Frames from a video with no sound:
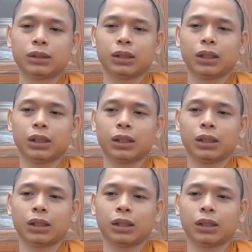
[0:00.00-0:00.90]

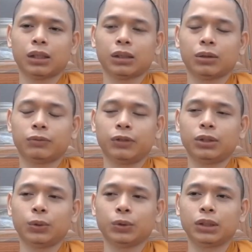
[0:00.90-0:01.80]
à, ví
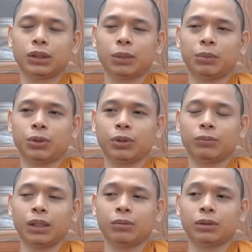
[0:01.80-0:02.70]
dụ như là mình chuẩn bị